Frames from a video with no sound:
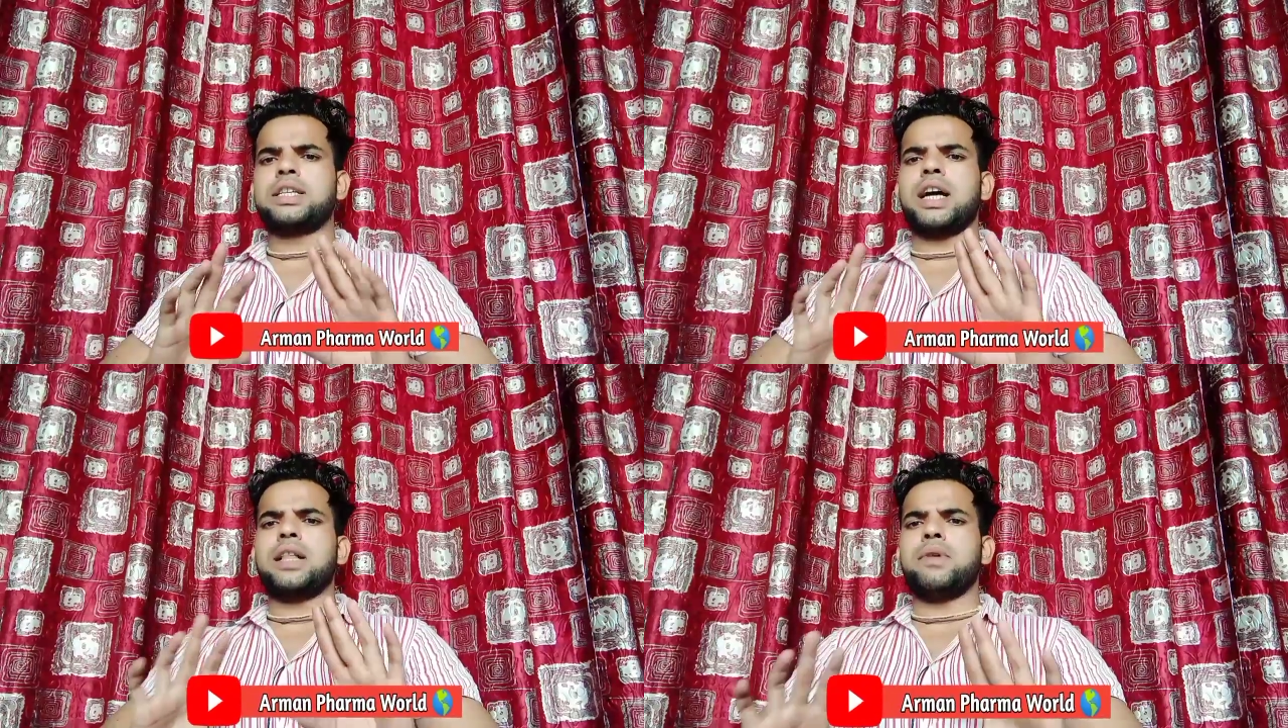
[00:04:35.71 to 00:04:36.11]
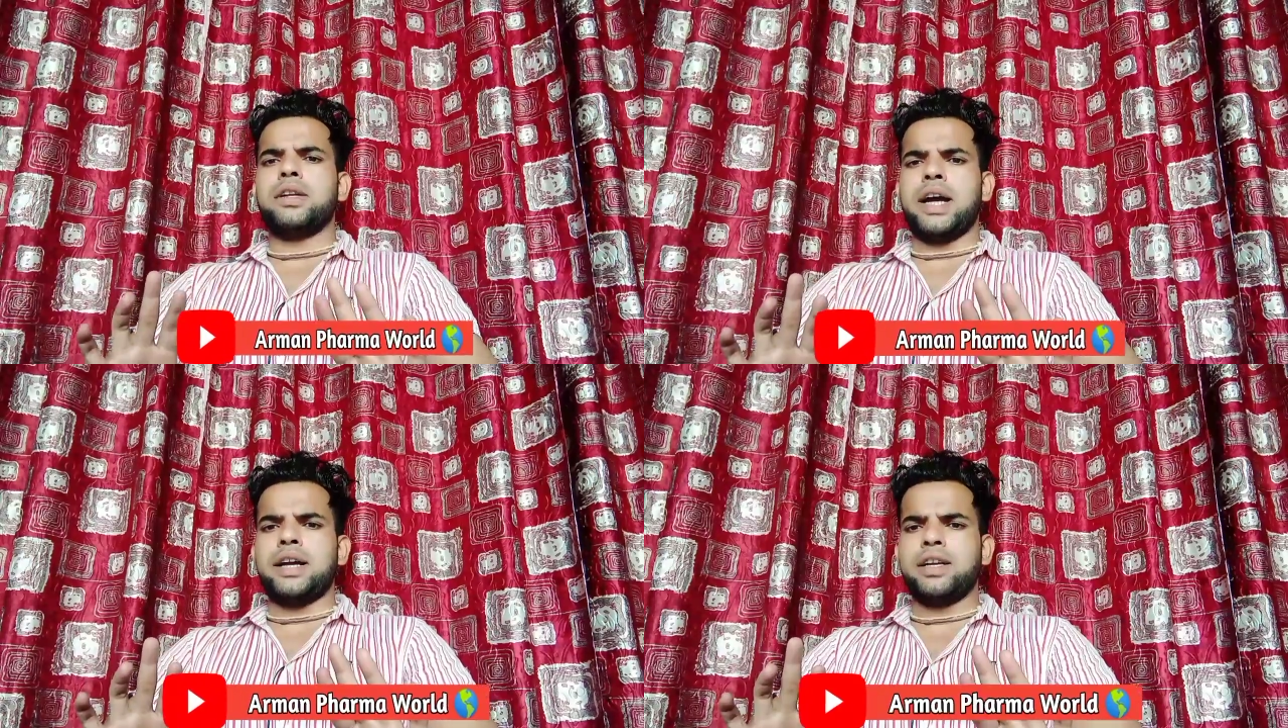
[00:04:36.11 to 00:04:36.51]
एक साथ
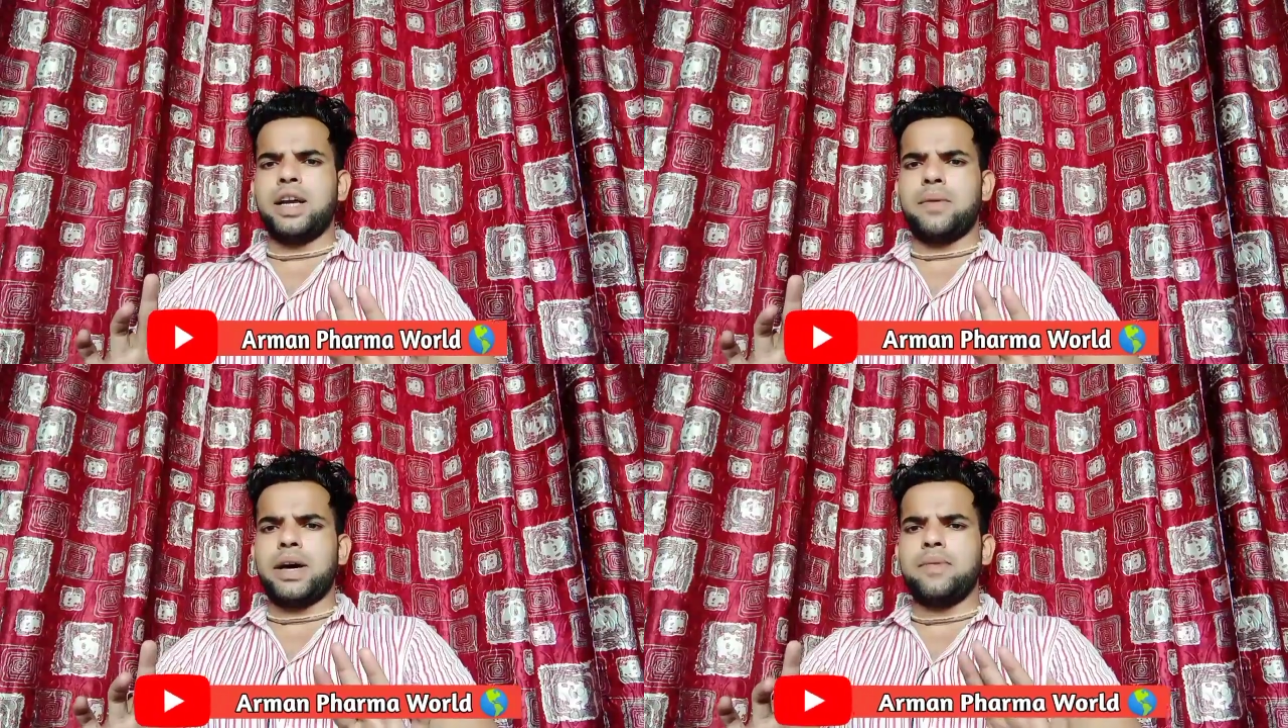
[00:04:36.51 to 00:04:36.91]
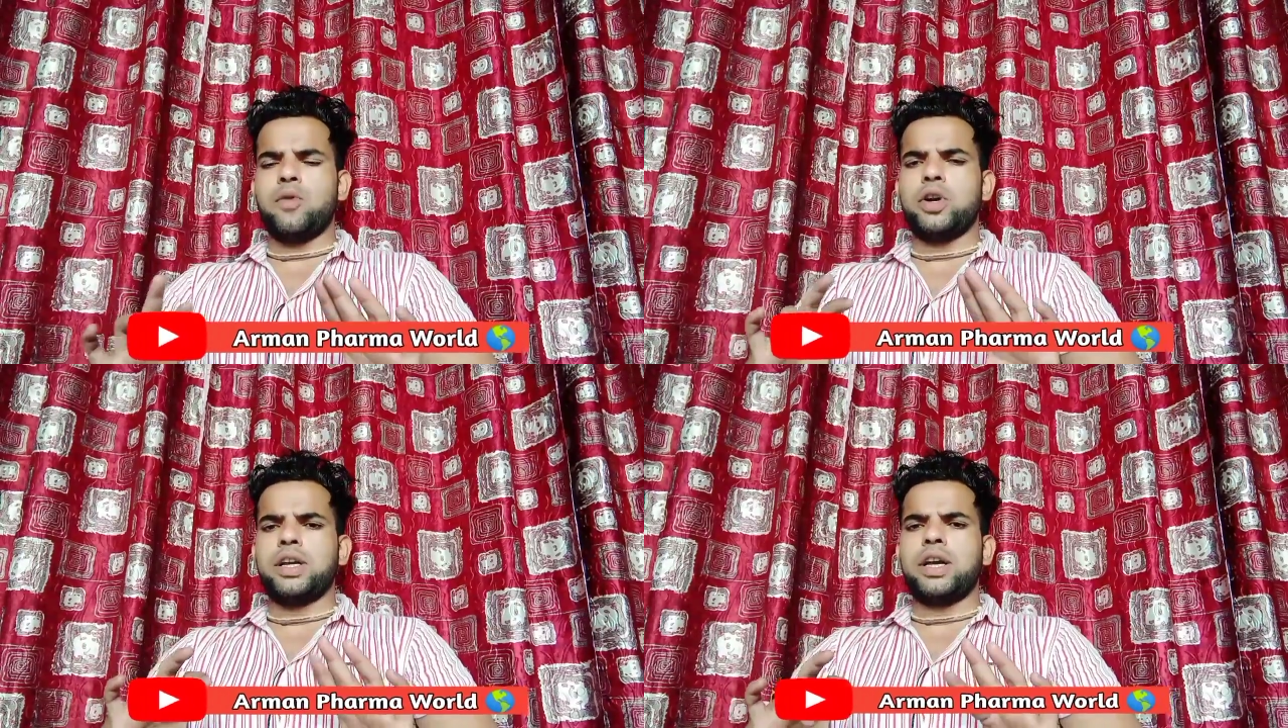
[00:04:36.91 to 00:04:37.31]
में जाएंगी हमारी
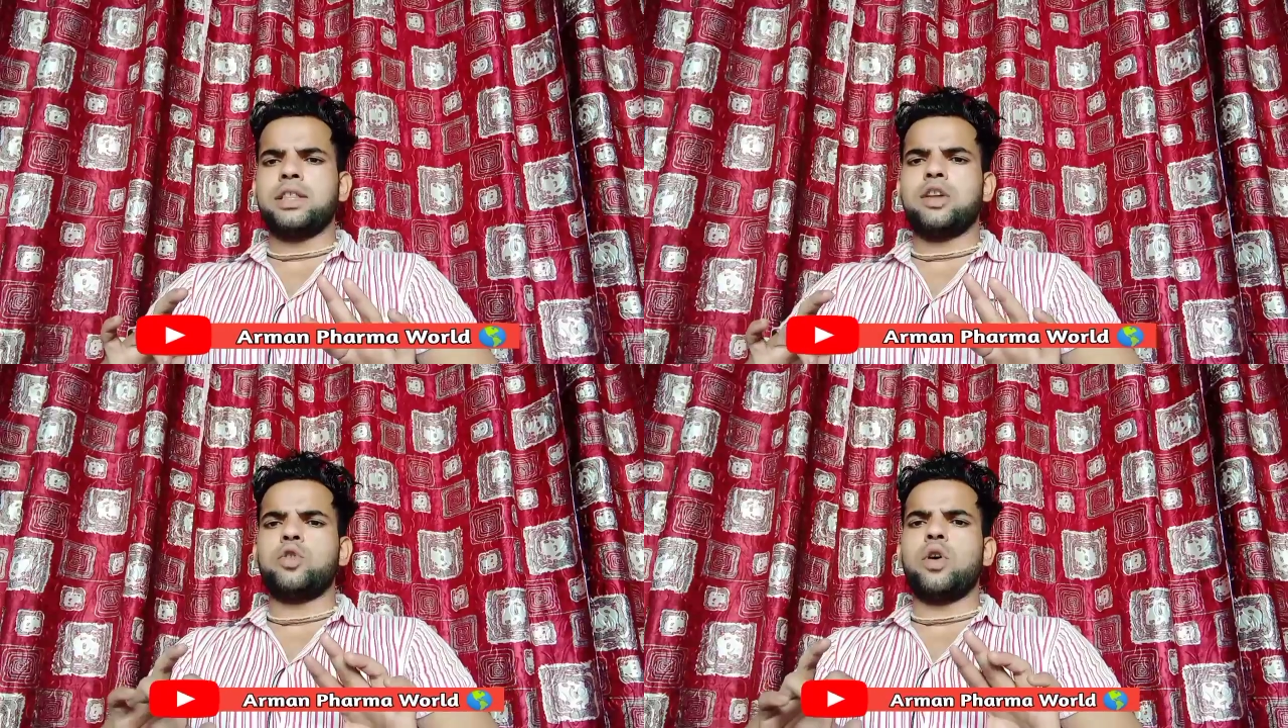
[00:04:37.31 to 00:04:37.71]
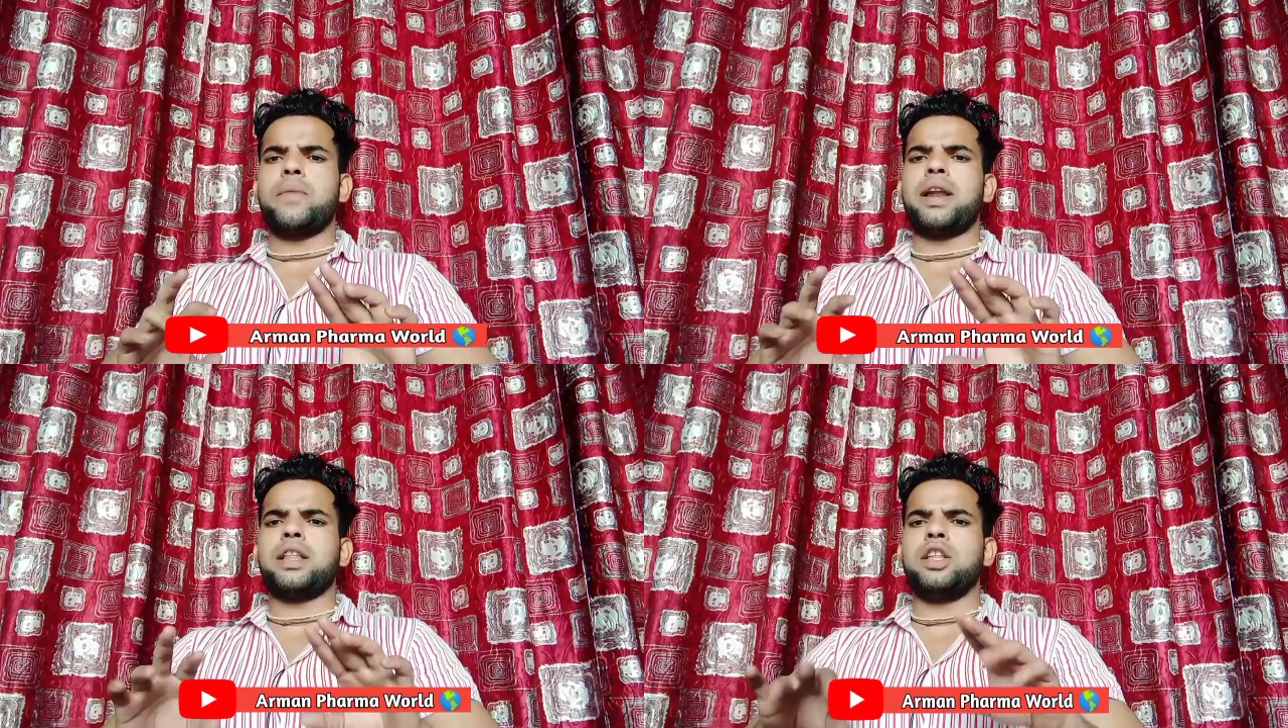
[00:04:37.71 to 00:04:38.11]
बॉडी के अंदर तो
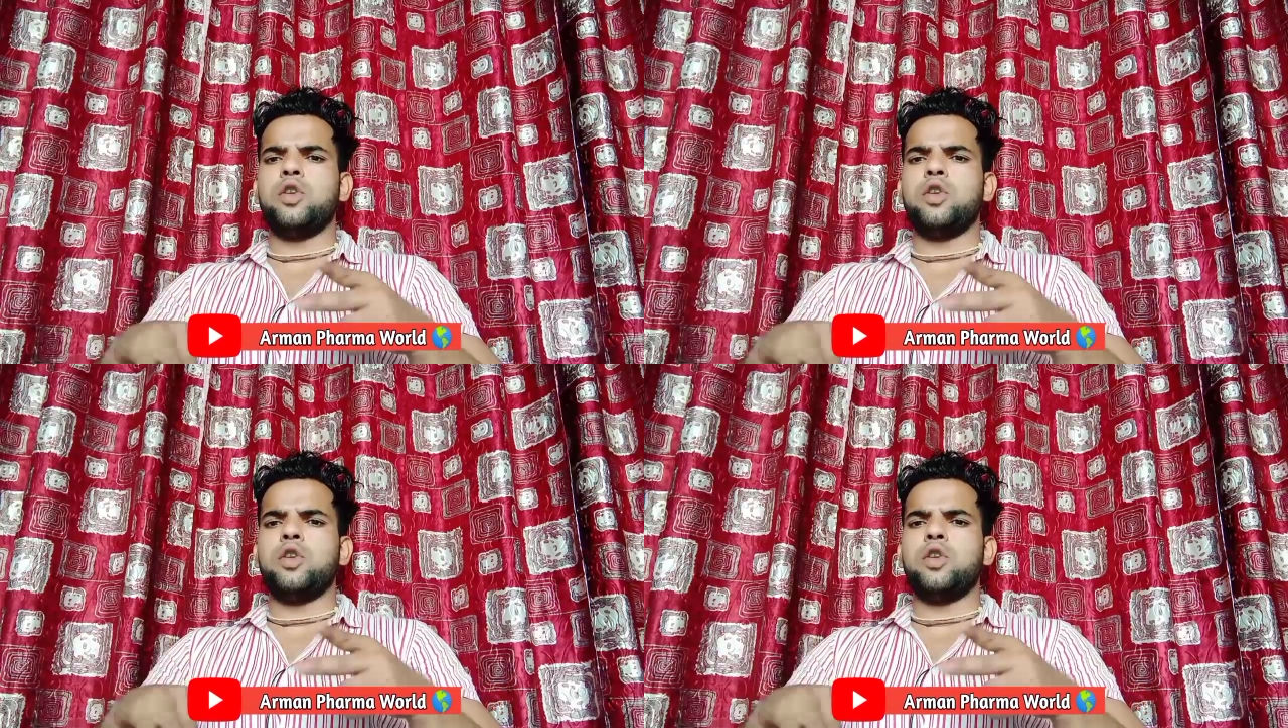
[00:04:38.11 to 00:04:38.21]
हमारा